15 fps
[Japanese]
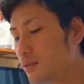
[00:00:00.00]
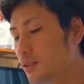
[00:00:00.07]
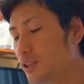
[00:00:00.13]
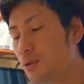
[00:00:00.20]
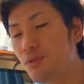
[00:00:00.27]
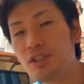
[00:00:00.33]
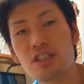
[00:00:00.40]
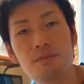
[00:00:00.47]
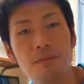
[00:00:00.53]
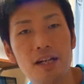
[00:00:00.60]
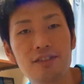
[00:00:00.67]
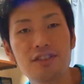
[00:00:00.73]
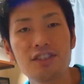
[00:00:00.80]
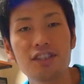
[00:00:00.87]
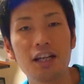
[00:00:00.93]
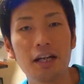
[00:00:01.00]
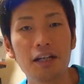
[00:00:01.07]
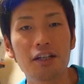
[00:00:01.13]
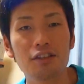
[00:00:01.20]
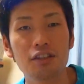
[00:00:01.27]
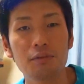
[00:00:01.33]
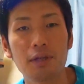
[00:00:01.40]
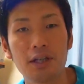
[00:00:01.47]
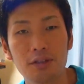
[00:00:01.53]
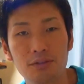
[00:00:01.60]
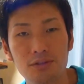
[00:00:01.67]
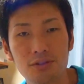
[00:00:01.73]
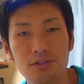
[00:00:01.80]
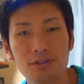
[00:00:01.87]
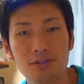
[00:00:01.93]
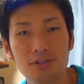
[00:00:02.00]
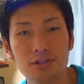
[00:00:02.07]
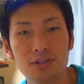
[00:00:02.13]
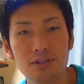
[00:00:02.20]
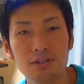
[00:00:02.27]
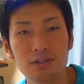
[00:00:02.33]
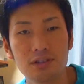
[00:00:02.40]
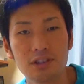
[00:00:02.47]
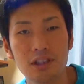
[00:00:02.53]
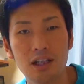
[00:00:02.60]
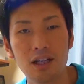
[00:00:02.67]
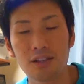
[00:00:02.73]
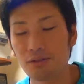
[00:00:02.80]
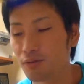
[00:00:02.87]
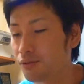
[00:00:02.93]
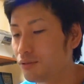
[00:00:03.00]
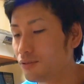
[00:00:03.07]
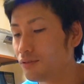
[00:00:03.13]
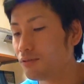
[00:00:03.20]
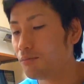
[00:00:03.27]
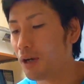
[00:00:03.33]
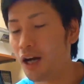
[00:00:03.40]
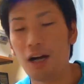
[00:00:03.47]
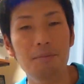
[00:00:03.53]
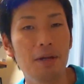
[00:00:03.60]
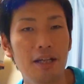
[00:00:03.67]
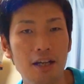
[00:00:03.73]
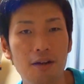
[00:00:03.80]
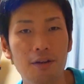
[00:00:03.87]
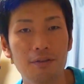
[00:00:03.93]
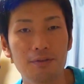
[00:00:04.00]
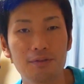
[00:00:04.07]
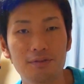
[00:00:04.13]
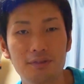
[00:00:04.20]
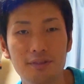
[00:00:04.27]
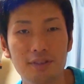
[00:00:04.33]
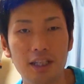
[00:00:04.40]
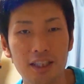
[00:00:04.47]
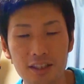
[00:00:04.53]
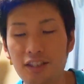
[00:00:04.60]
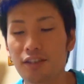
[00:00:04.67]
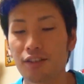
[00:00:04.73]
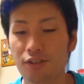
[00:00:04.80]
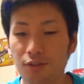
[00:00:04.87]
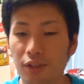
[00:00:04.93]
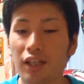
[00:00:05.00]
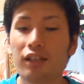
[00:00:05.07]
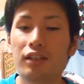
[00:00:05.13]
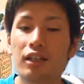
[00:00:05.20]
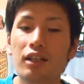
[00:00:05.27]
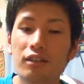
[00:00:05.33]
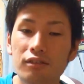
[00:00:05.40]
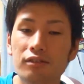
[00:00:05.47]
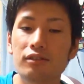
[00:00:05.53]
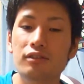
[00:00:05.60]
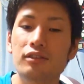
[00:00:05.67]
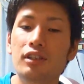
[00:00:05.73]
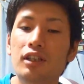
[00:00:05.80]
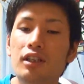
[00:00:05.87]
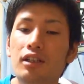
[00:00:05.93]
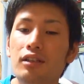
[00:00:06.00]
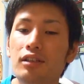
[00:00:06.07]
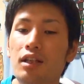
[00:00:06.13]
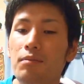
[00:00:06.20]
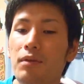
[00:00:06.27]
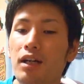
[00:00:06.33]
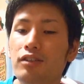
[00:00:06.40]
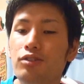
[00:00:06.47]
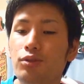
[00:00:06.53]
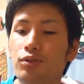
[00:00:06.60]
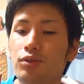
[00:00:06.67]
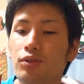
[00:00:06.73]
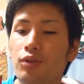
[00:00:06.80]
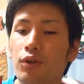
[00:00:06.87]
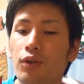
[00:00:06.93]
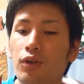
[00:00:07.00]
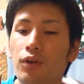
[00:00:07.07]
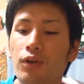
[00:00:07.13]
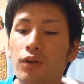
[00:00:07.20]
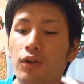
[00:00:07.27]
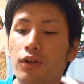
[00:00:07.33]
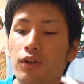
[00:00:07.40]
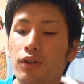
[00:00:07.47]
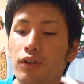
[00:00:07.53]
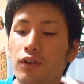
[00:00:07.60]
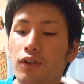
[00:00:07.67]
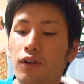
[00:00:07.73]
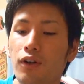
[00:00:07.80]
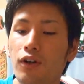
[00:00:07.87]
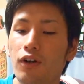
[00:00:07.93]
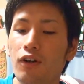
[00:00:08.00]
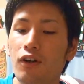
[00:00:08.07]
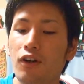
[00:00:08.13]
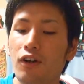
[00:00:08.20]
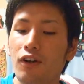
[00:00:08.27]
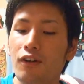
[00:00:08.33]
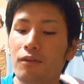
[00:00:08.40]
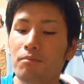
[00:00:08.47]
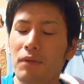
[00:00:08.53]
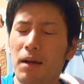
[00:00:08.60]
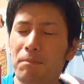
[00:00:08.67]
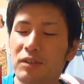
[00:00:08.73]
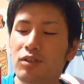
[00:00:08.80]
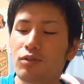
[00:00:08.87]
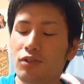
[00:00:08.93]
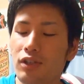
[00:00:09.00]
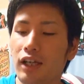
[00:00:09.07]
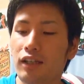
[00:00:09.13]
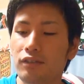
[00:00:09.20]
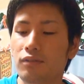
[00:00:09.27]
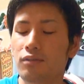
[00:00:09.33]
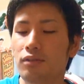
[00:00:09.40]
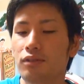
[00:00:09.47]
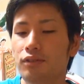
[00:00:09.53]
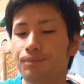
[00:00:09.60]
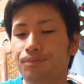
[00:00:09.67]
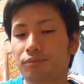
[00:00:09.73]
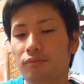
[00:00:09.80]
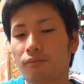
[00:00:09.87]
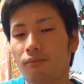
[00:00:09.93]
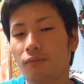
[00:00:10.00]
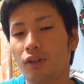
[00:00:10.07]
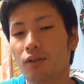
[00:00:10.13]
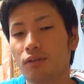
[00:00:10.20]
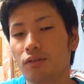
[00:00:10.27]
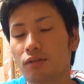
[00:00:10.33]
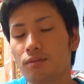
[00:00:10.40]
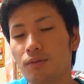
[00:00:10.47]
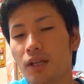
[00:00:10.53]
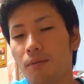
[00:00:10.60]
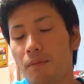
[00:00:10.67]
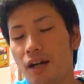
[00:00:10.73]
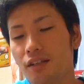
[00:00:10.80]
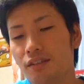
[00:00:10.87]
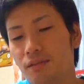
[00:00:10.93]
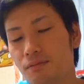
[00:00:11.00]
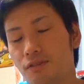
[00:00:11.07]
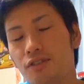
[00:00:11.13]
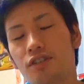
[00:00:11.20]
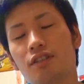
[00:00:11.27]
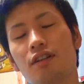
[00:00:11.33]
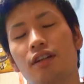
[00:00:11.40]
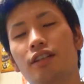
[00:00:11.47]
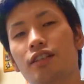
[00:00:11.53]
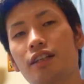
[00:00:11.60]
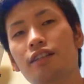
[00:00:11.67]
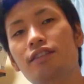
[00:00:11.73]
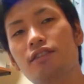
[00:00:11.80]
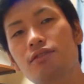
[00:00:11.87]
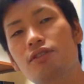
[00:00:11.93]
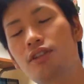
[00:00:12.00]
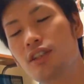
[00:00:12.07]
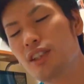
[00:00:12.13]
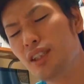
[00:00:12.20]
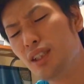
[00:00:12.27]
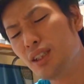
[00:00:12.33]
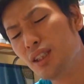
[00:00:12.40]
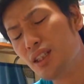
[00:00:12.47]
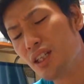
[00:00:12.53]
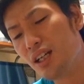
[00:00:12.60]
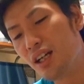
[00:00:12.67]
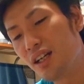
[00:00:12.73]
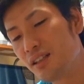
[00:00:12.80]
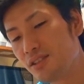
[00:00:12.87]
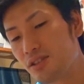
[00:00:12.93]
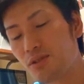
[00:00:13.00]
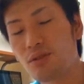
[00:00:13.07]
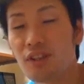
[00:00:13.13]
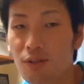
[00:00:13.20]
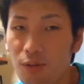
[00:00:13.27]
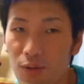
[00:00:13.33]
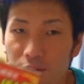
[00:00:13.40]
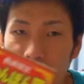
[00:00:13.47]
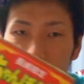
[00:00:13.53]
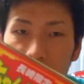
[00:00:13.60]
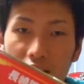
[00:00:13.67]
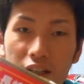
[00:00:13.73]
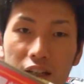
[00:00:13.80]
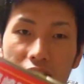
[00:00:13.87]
日本一まずいんじゃないかと言われるあのまあ飴ならしいですよね、うん、でまあちょっとまあやっぱちょっとねその俺もねまずいもの好きなわけじゃないんですけどなんかちょっとねこのね